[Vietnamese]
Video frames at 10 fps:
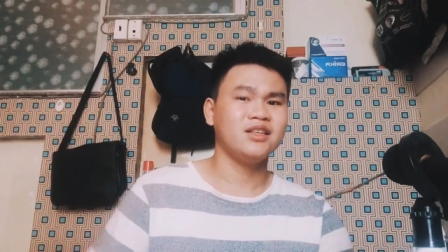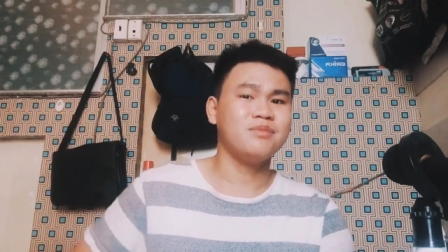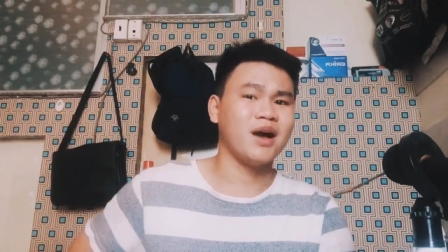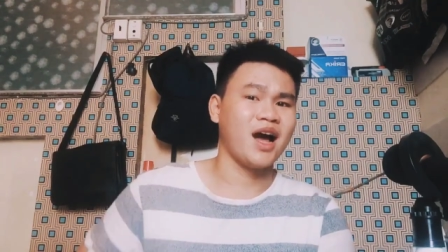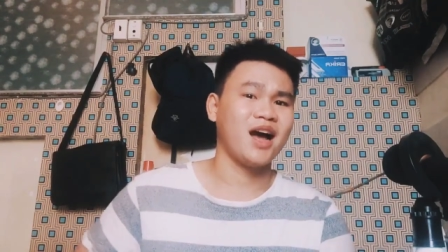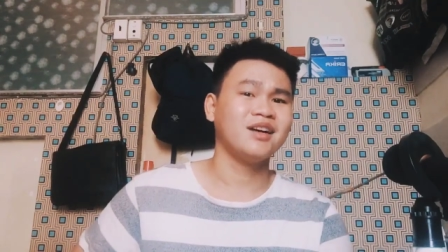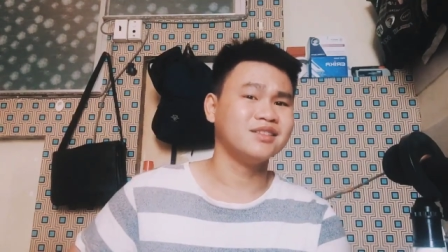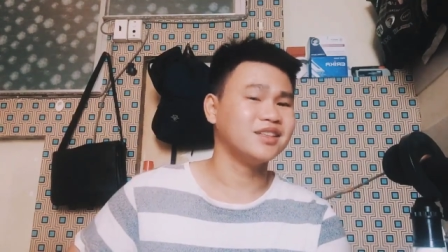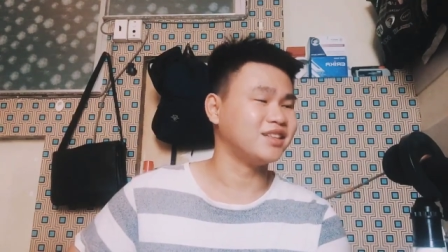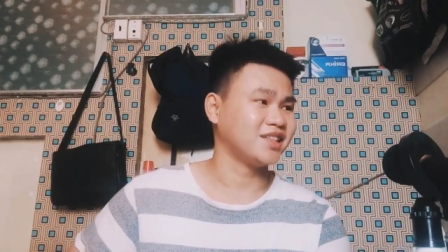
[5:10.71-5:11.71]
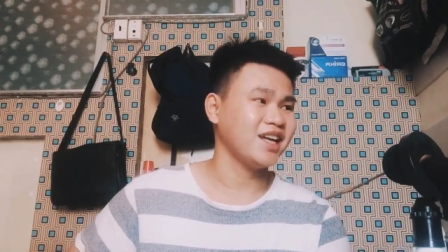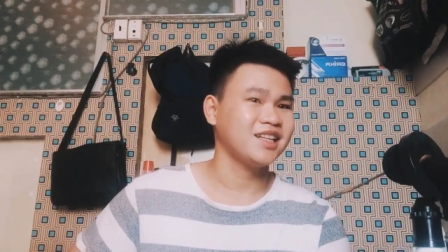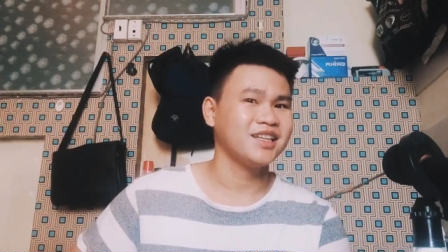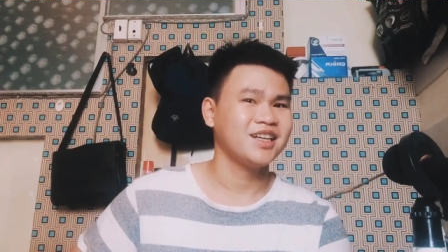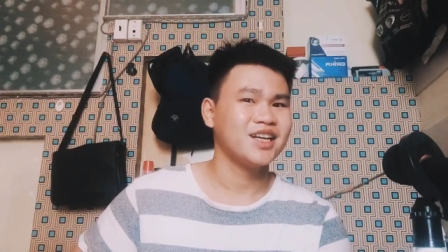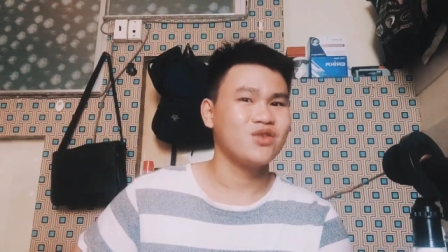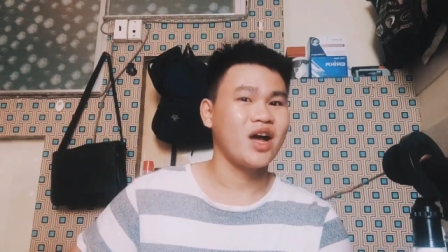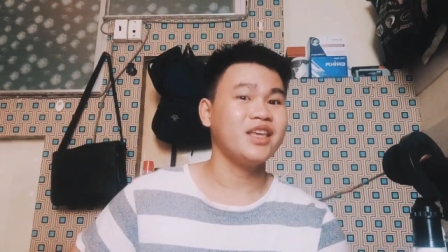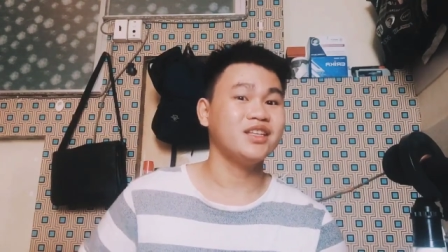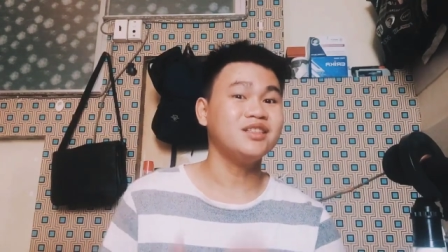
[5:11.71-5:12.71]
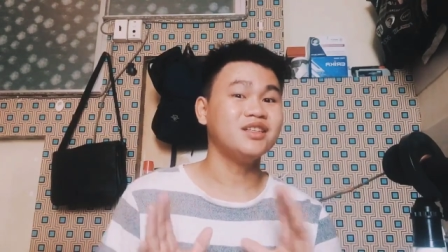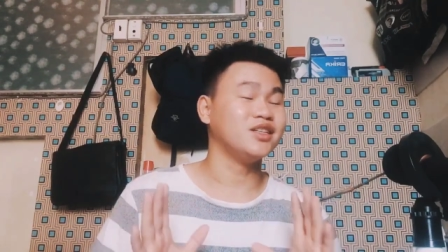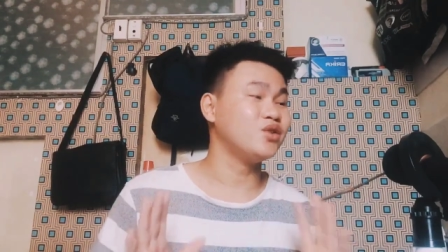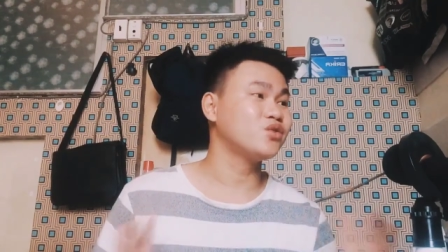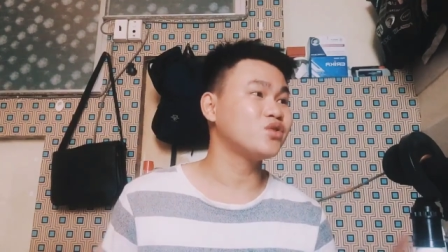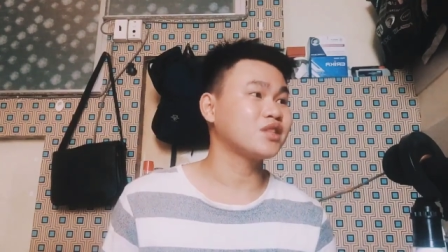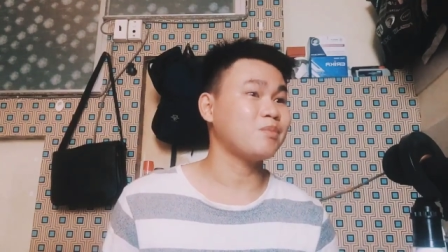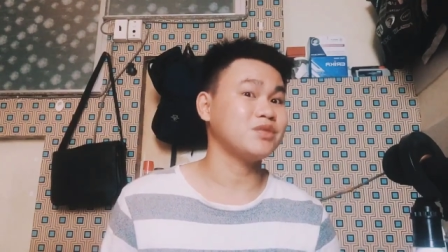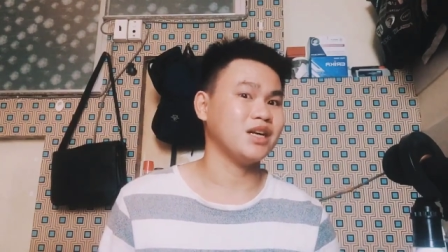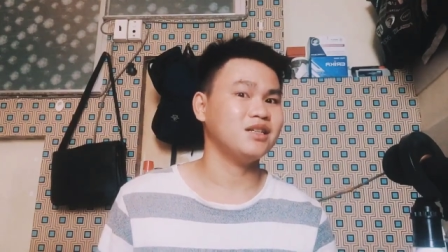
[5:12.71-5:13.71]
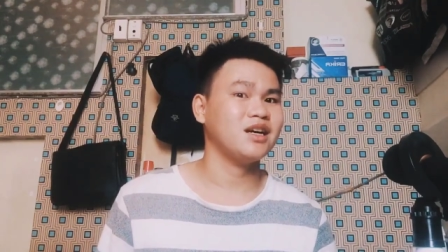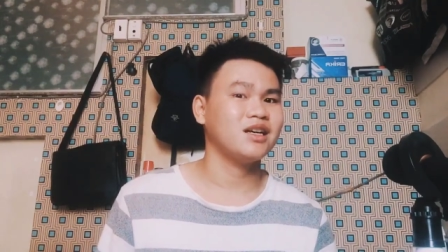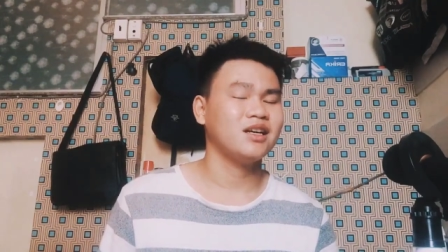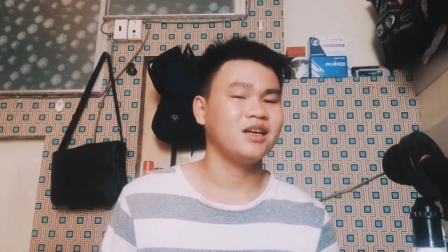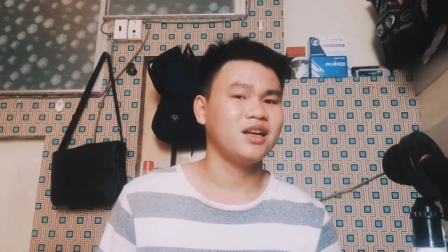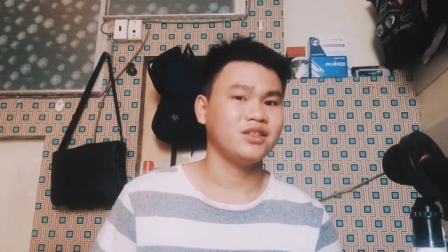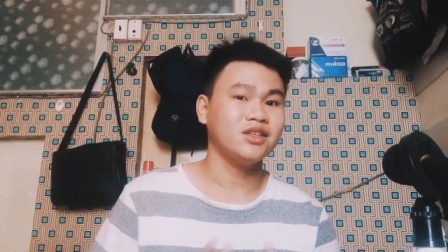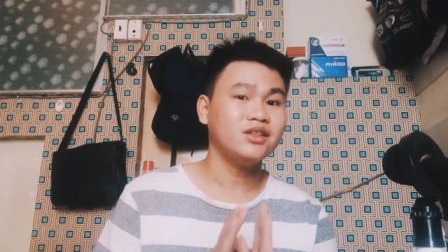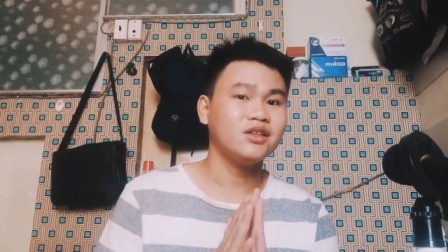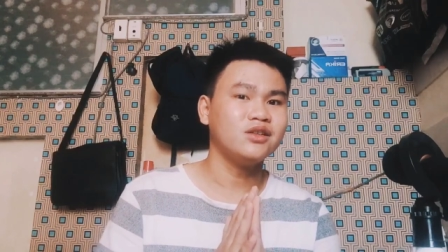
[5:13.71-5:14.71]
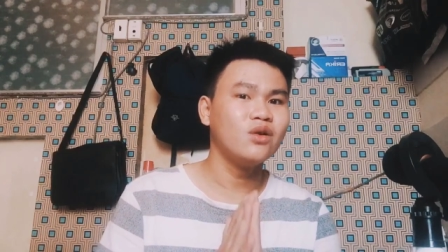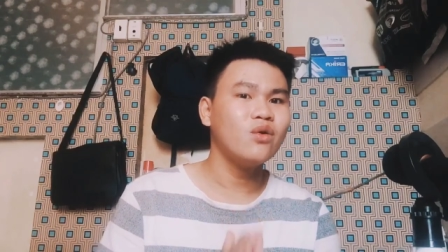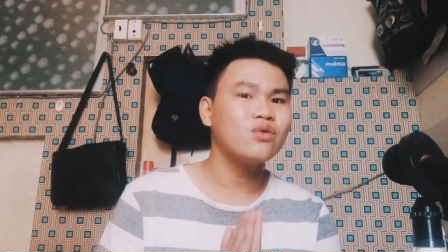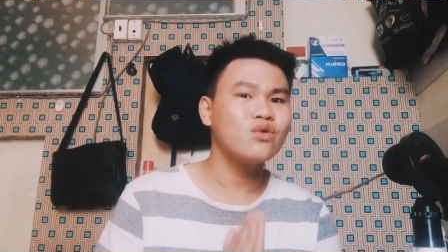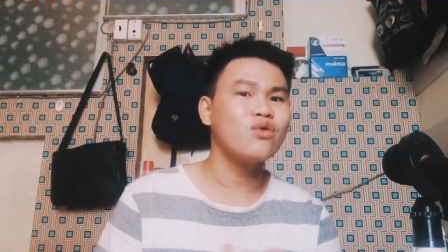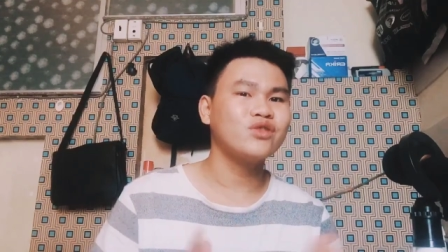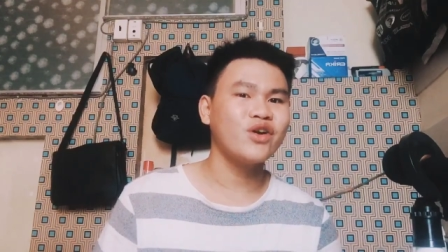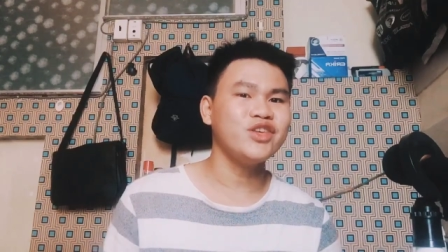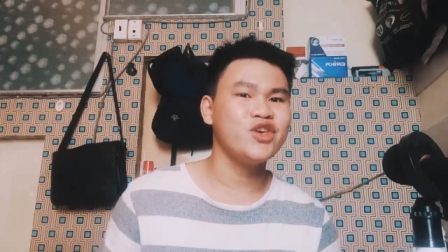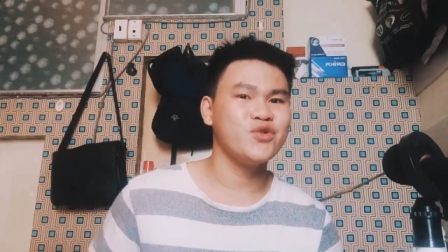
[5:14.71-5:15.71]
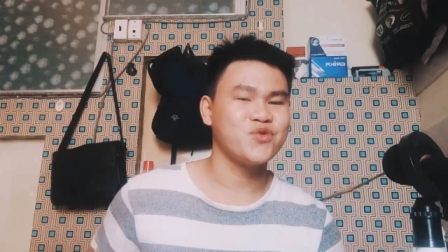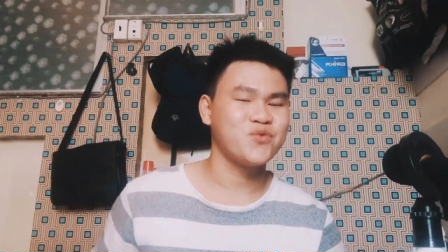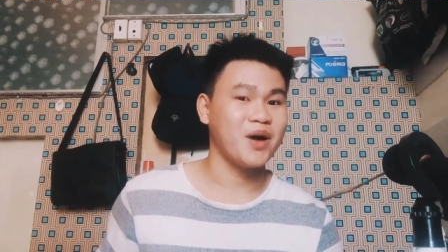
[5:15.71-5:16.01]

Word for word: Nhưng mà hơn hơn á, tôi thấy những người luôn luôn tâm sự á, là những người luôn luôn nói nhiều.